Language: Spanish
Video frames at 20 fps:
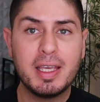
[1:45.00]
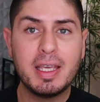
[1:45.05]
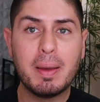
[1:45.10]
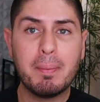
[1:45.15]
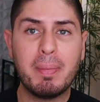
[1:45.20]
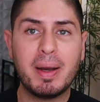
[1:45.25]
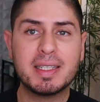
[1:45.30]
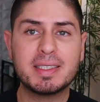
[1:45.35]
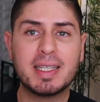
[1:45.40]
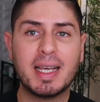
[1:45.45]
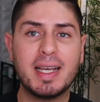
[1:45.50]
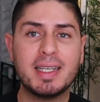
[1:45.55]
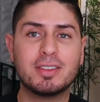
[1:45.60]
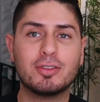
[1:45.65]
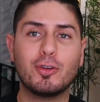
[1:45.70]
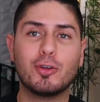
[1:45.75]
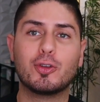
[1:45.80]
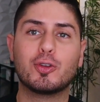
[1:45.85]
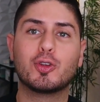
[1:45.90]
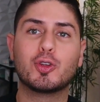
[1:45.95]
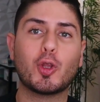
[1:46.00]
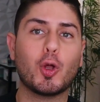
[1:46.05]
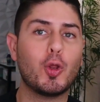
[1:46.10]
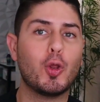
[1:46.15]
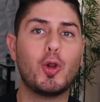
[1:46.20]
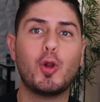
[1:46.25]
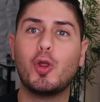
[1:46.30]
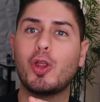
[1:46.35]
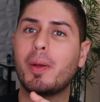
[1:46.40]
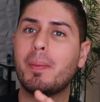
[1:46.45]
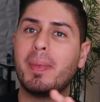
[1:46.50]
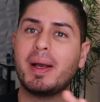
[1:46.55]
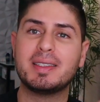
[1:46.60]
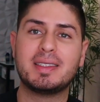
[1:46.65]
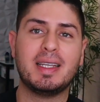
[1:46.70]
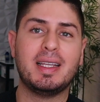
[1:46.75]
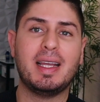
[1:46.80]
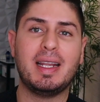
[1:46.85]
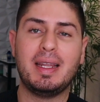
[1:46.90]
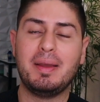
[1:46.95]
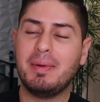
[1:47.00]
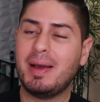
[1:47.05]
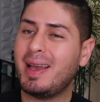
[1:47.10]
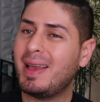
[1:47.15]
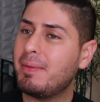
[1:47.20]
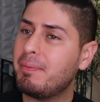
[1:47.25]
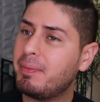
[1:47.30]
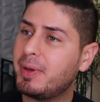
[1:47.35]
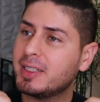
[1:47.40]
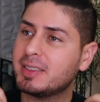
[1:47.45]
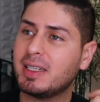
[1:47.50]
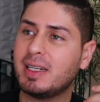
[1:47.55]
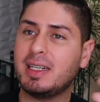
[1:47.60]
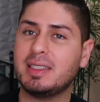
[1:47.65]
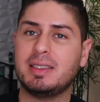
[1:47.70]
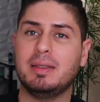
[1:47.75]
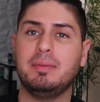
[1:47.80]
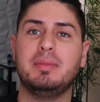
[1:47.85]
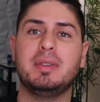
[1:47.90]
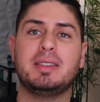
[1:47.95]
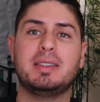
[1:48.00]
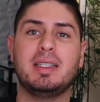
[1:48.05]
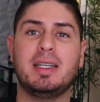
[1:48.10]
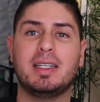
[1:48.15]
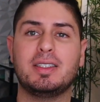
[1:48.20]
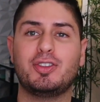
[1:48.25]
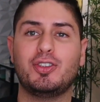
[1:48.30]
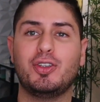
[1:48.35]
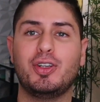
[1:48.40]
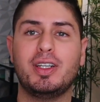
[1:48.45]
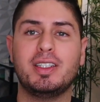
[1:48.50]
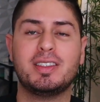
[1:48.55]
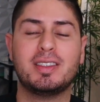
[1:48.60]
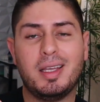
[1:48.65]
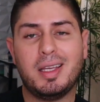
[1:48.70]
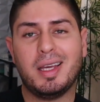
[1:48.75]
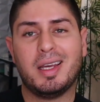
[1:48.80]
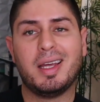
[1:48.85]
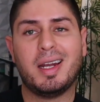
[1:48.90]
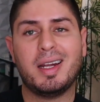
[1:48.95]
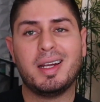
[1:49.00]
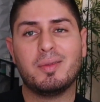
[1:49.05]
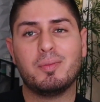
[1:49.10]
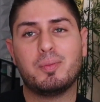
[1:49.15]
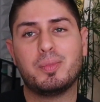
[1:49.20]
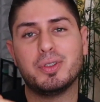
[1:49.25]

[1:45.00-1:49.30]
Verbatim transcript: Y en base a eso, todo lo demás se deriva, empiezan las investigaciones. ¿Y qué creen?